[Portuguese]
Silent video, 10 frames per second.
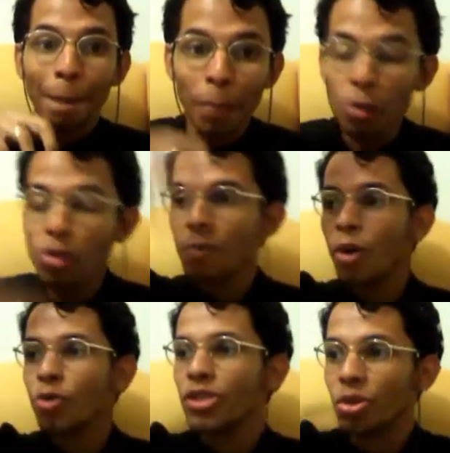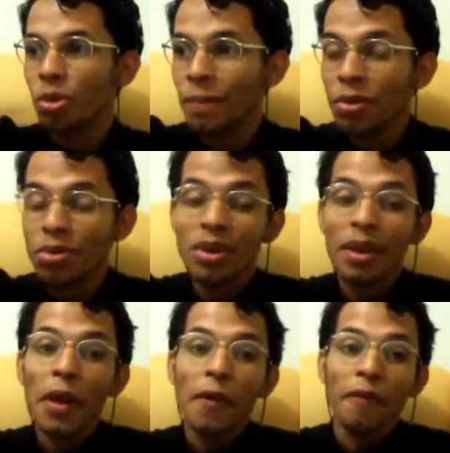nos moldes europeus
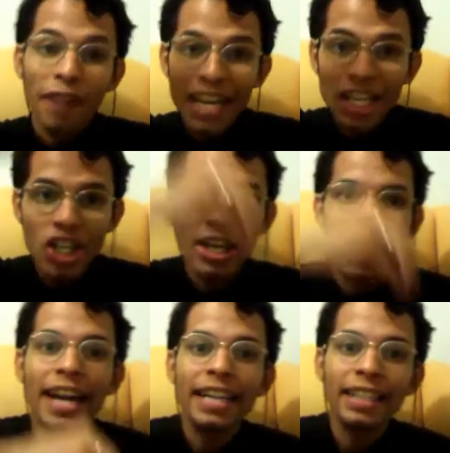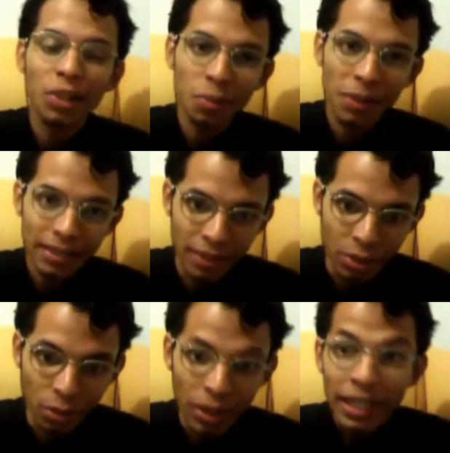vai chegar aqui no
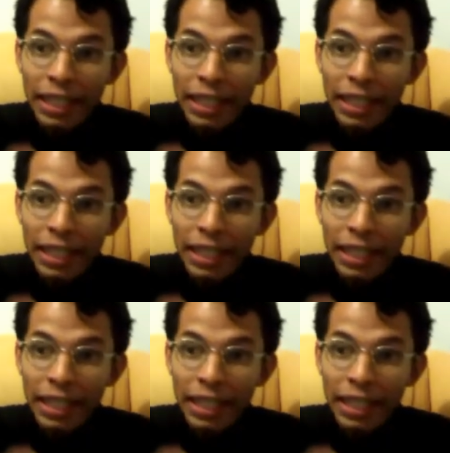Brasil